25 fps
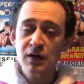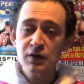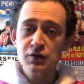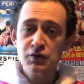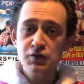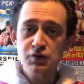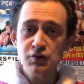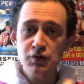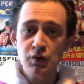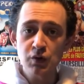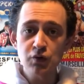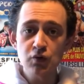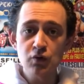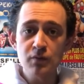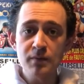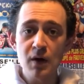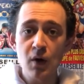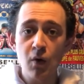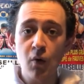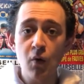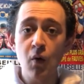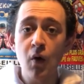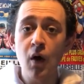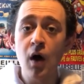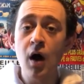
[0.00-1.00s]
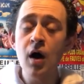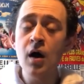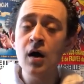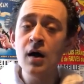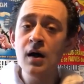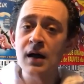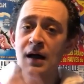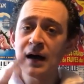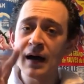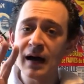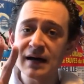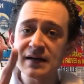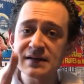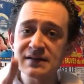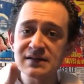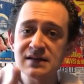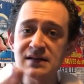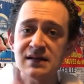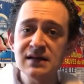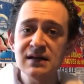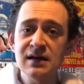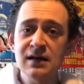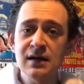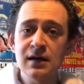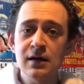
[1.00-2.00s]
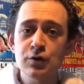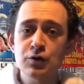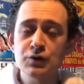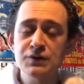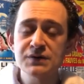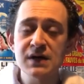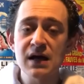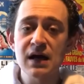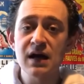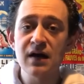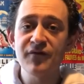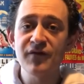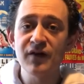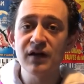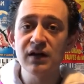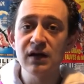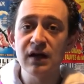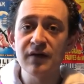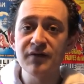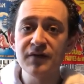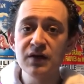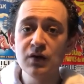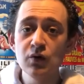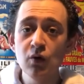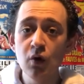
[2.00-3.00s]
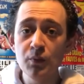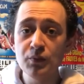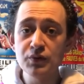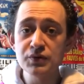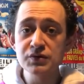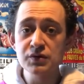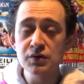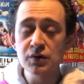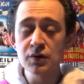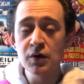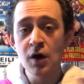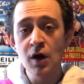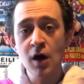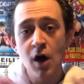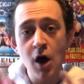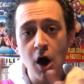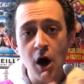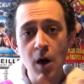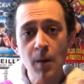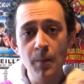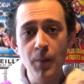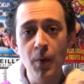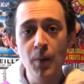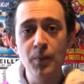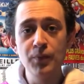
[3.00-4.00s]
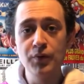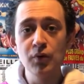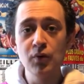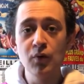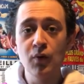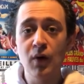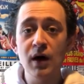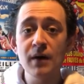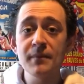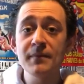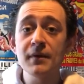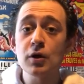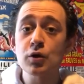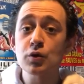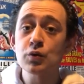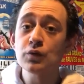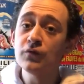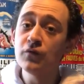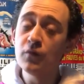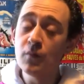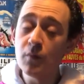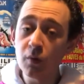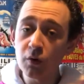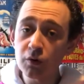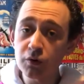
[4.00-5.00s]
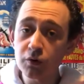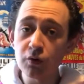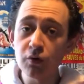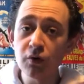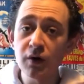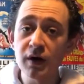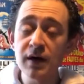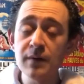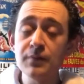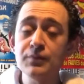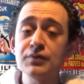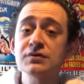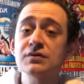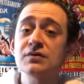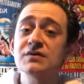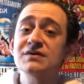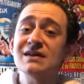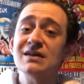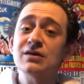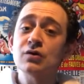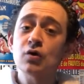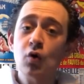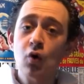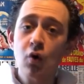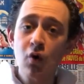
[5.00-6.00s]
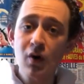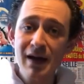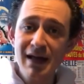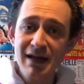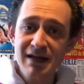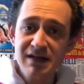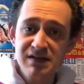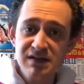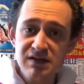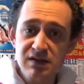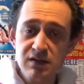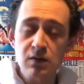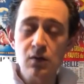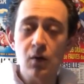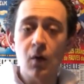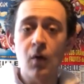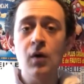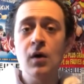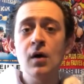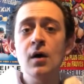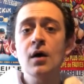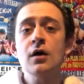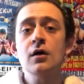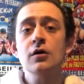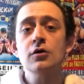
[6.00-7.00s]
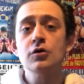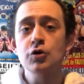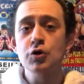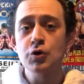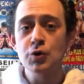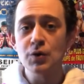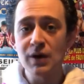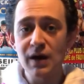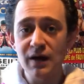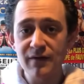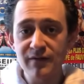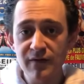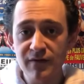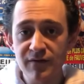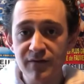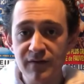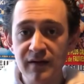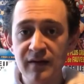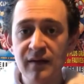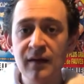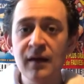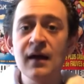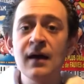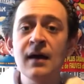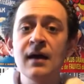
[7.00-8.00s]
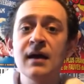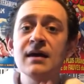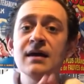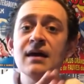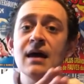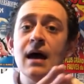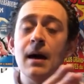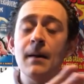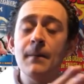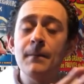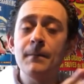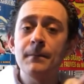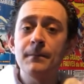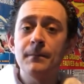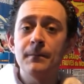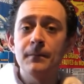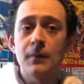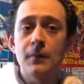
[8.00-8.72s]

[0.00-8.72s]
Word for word: ce numéro 1. Restez jusqu'à la fin de la vidéo puisque un peu plus loin, eh bien, je vous montrerai, puisque cette collection, je l'avais fait il y a